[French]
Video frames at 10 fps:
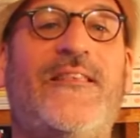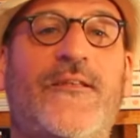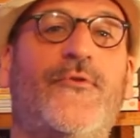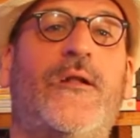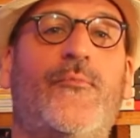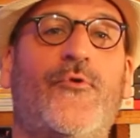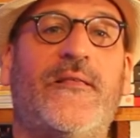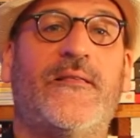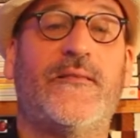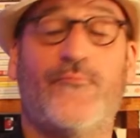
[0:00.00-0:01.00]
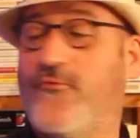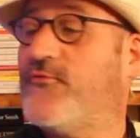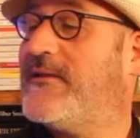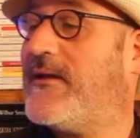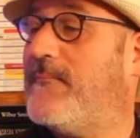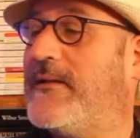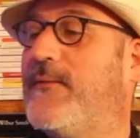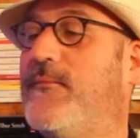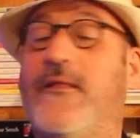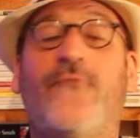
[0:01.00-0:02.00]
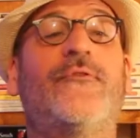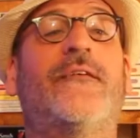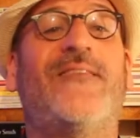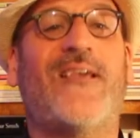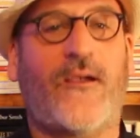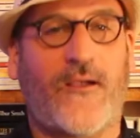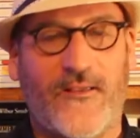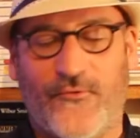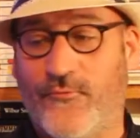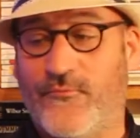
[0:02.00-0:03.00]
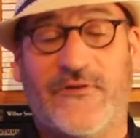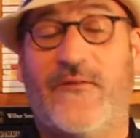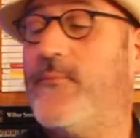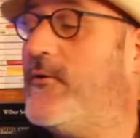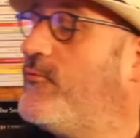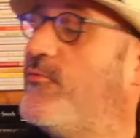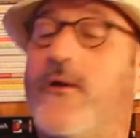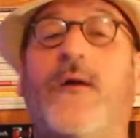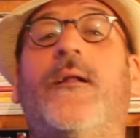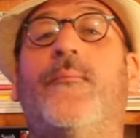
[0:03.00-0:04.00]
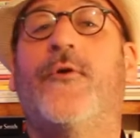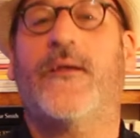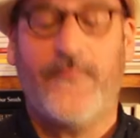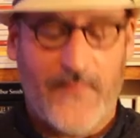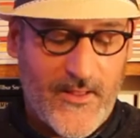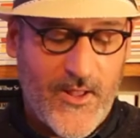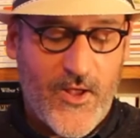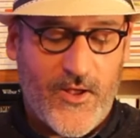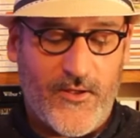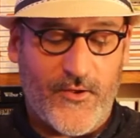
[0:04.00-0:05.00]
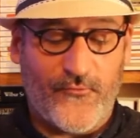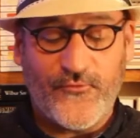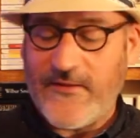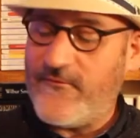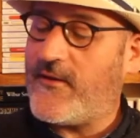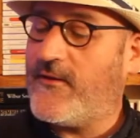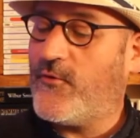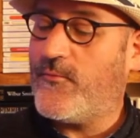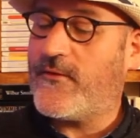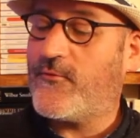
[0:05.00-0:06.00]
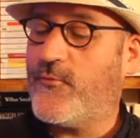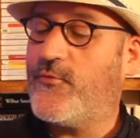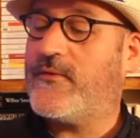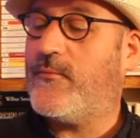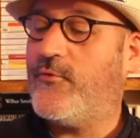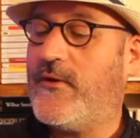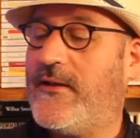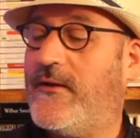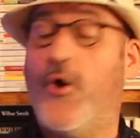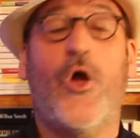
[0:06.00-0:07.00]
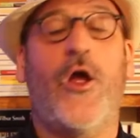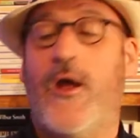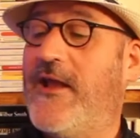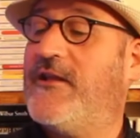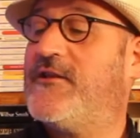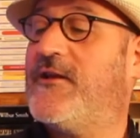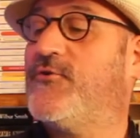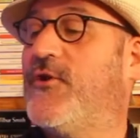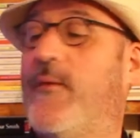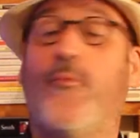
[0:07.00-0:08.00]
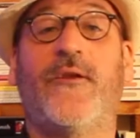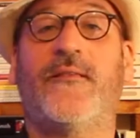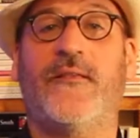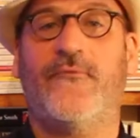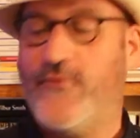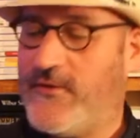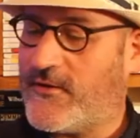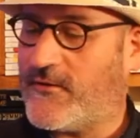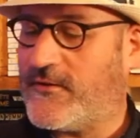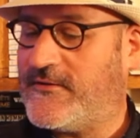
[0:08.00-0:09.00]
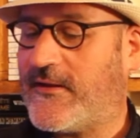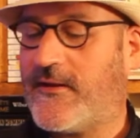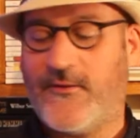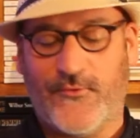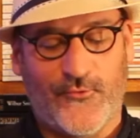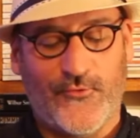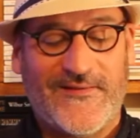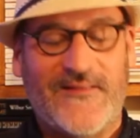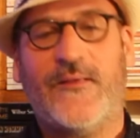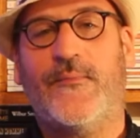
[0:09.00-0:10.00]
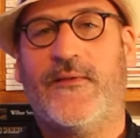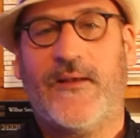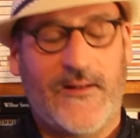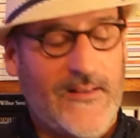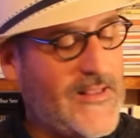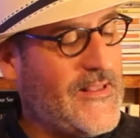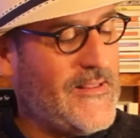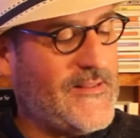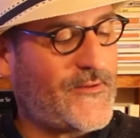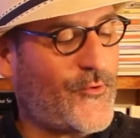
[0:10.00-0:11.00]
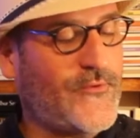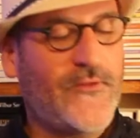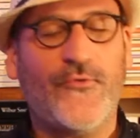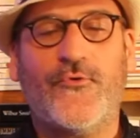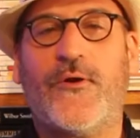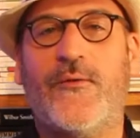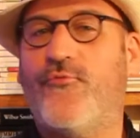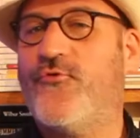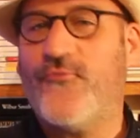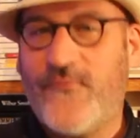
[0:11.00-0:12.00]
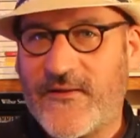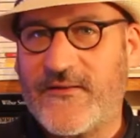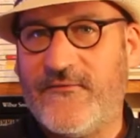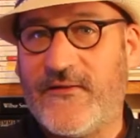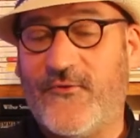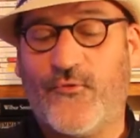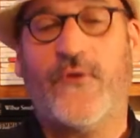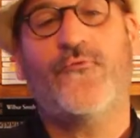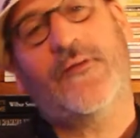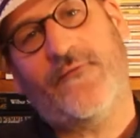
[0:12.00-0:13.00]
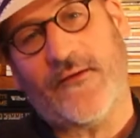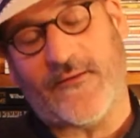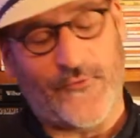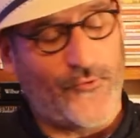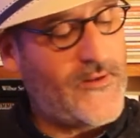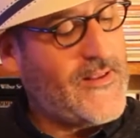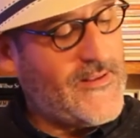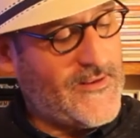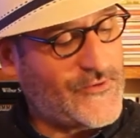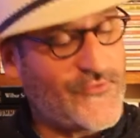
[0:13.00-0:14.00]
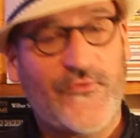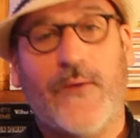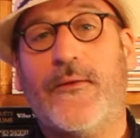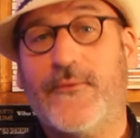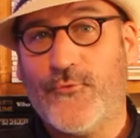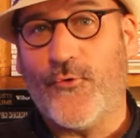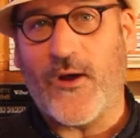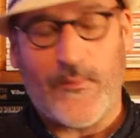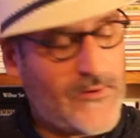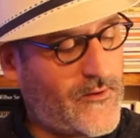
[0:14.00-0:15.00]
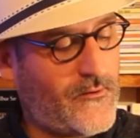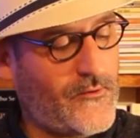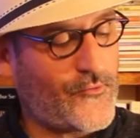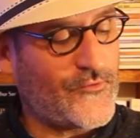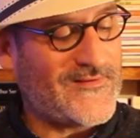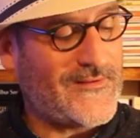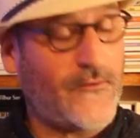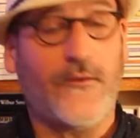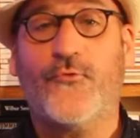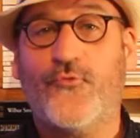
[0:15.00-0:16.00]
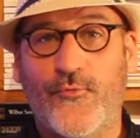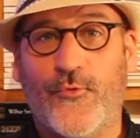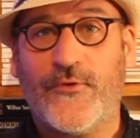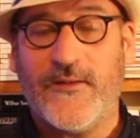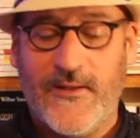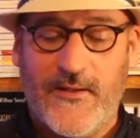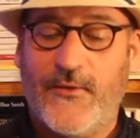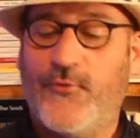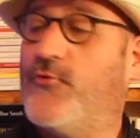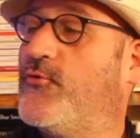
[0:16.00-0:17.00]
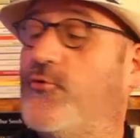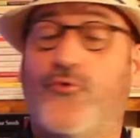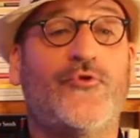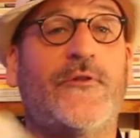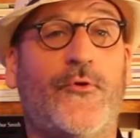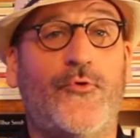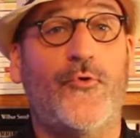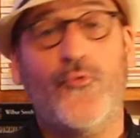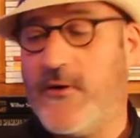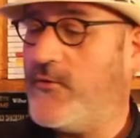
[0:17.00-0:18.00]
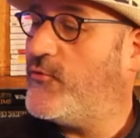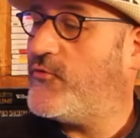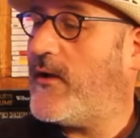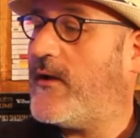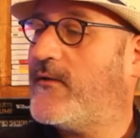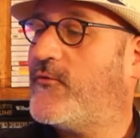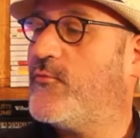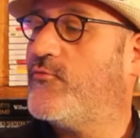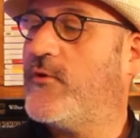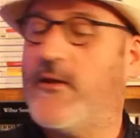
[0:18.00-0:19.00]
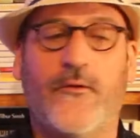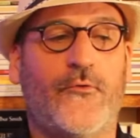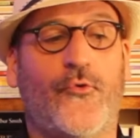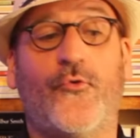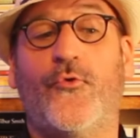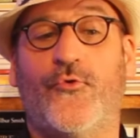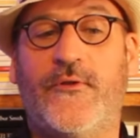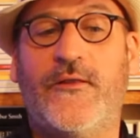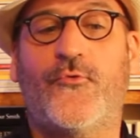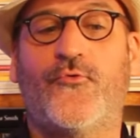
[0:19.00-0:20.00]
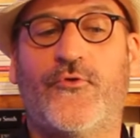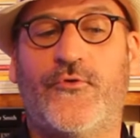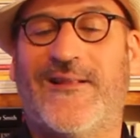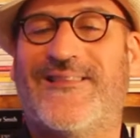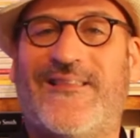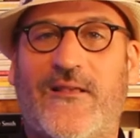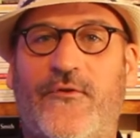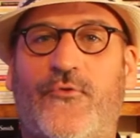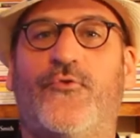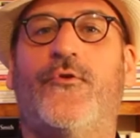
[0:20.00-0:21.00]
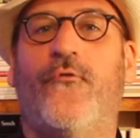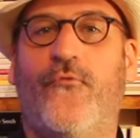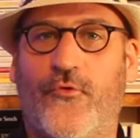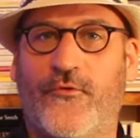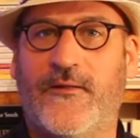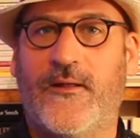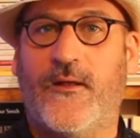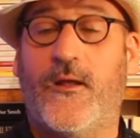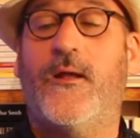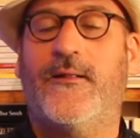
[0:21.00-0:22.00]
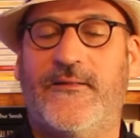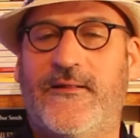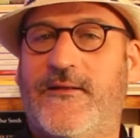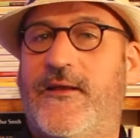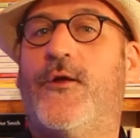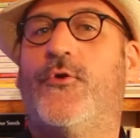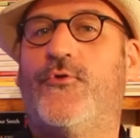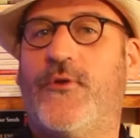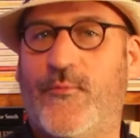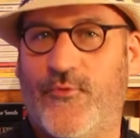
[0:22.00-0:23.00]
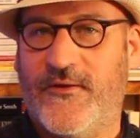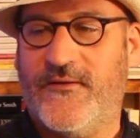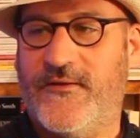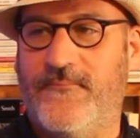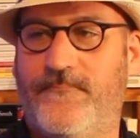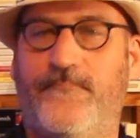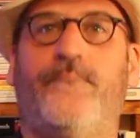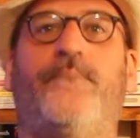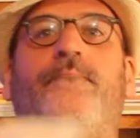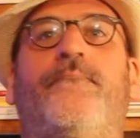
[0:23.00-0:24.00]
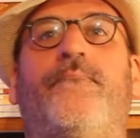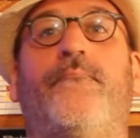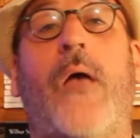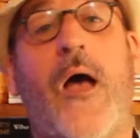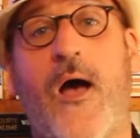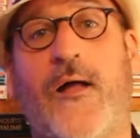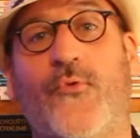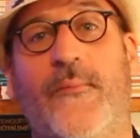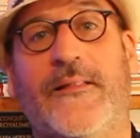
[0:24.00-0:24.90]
Étienne de la Boétie. Pour vous dire, Madame Minet, vous aviez raison. J'avais pas lu le bouquin à l'époque. Hein. Euh, vous aviez raison parce qu'on peut s'appeler Étienne de la Boétie, venir en direct du XVIe siècle et être un des auteurs les plus subversifs qu'il soit. Vous avez raison. Et je fais amende honorable en conseillant à tout le monde de jeter un œil ou les deux à ce bouquin, donc le discours de la servitude volontaire d'Étienne de la Boétie à toi,